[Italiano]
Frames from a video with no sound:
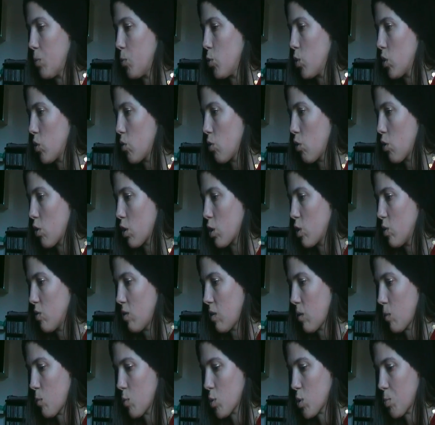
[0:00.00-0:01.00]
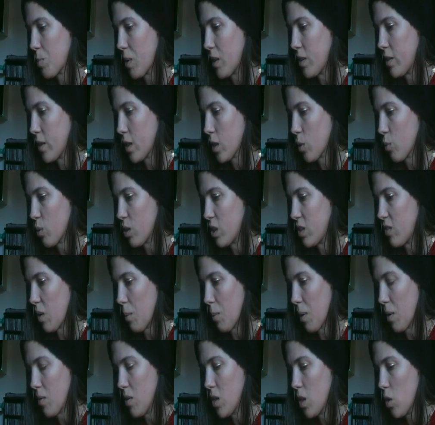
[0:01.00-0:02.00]
di più di quello che dovevamo spendere, quindi
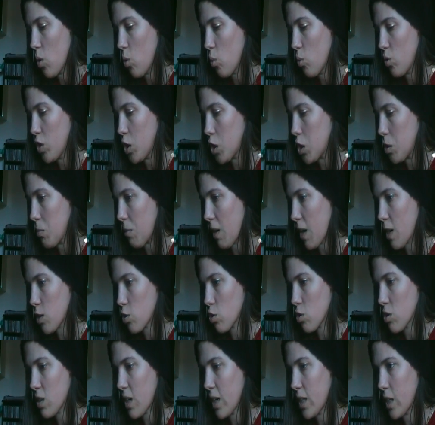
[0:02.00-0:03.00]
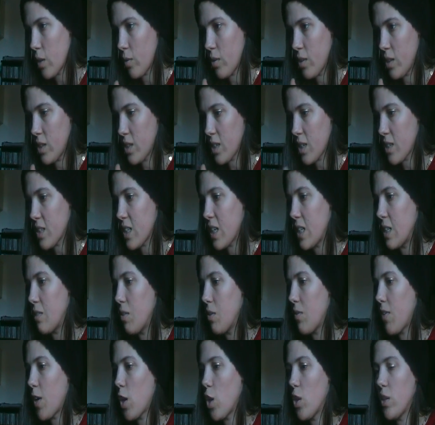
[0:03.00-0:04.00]
vabbè, 11 marzo scade, quindi stasera
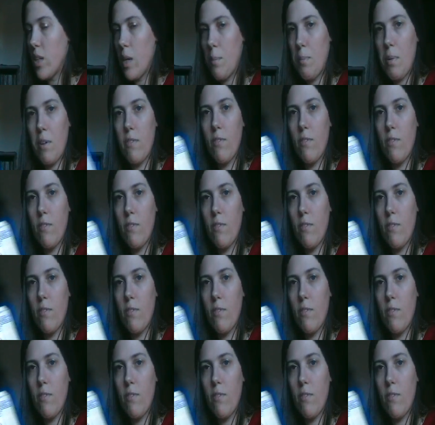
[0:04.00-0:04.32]
devi farlo andare